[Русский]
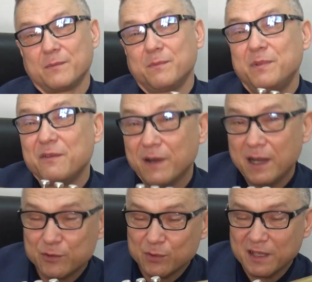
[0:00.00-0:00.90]

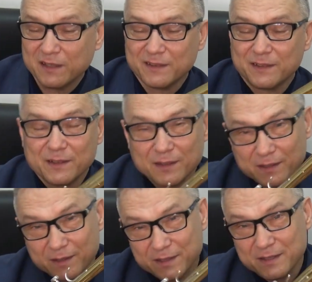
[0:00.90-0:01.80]
Бывает у нас
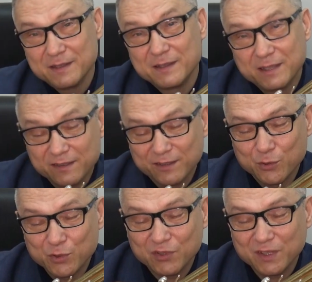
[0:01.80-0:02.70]

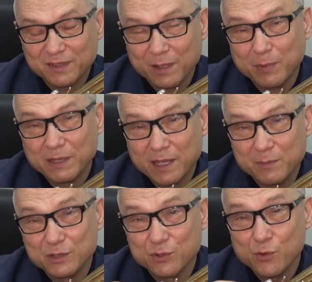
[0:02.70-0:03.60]
конструкция с
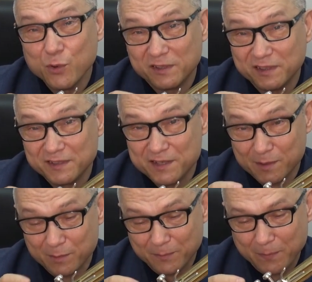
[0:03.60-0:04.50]
клапанами другой
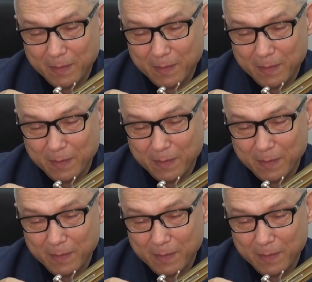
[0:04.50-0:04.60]
системы.